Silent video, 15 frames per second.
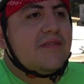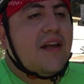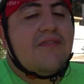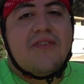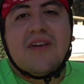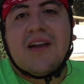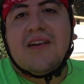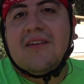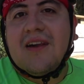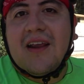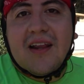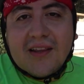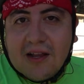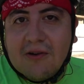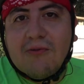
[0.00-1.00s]
y al final
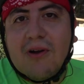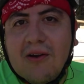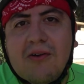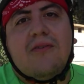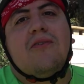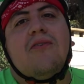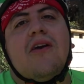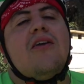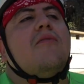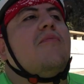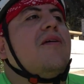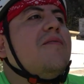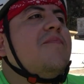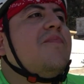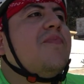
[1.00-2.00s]
era tal cual lo que yo
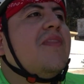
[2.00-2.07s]
pedí.